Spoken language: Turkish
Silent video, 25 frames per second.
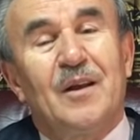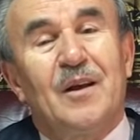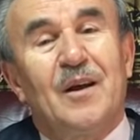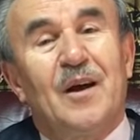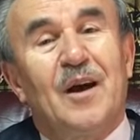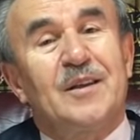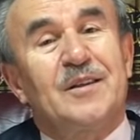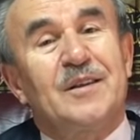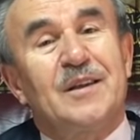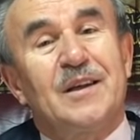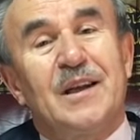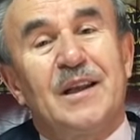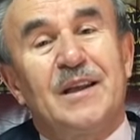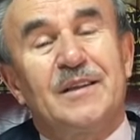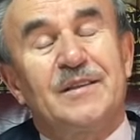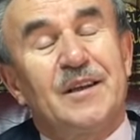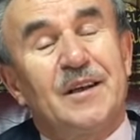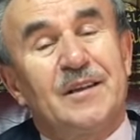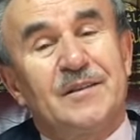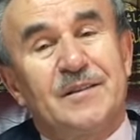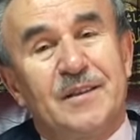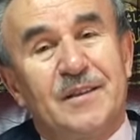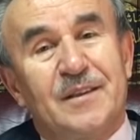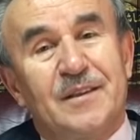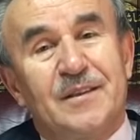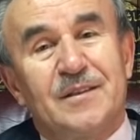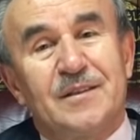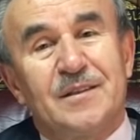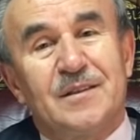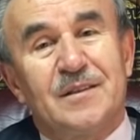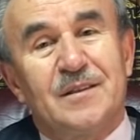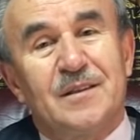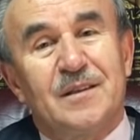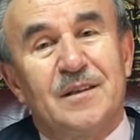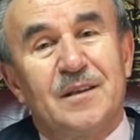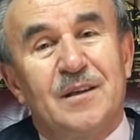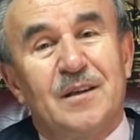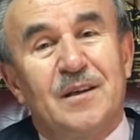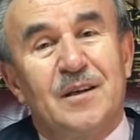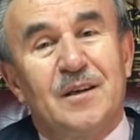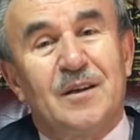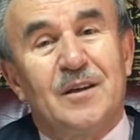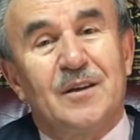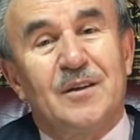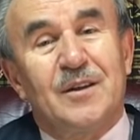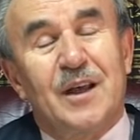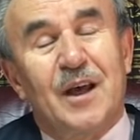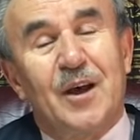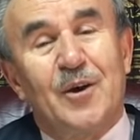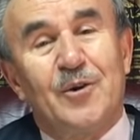Hatırlayacaksınız,
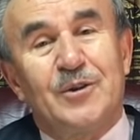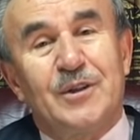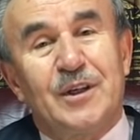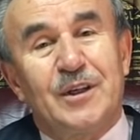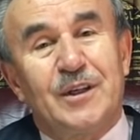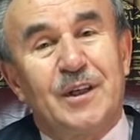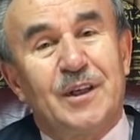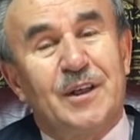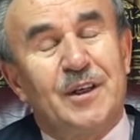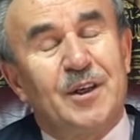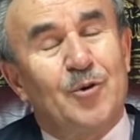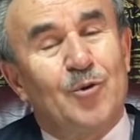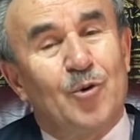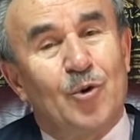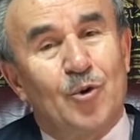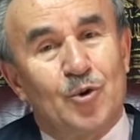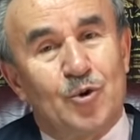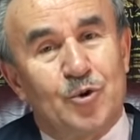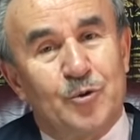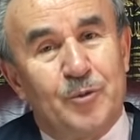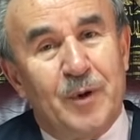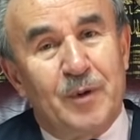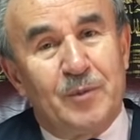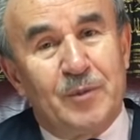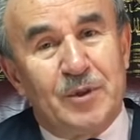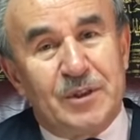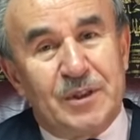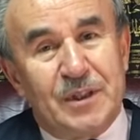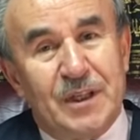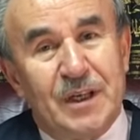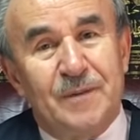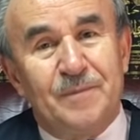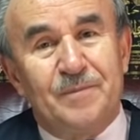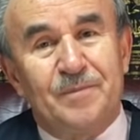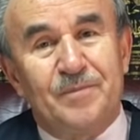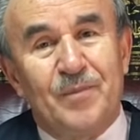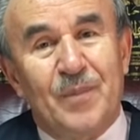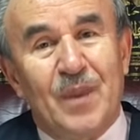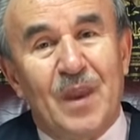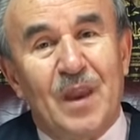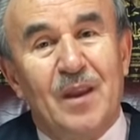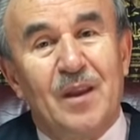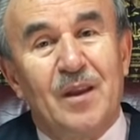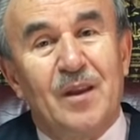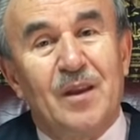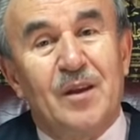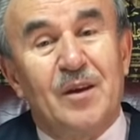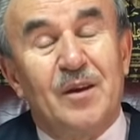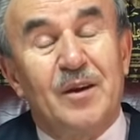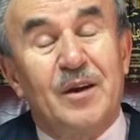daha önceki iki konuşmamızda
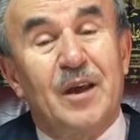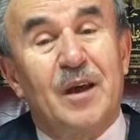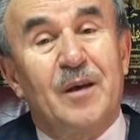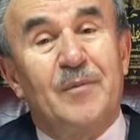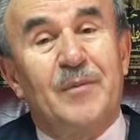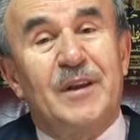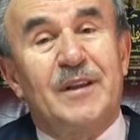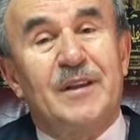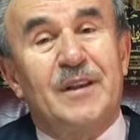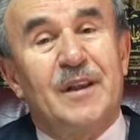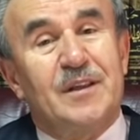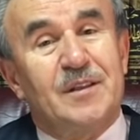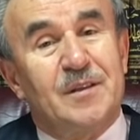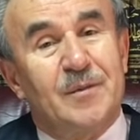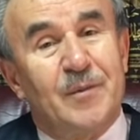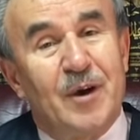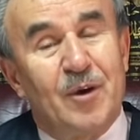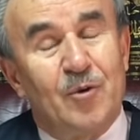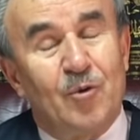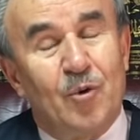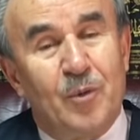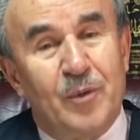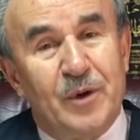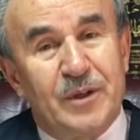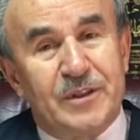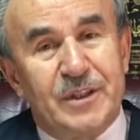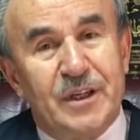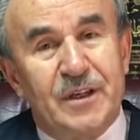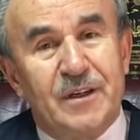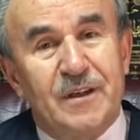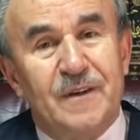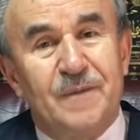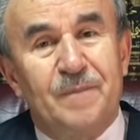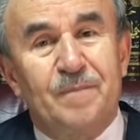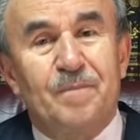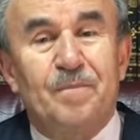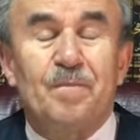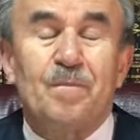kıyamet ne zaman kopacak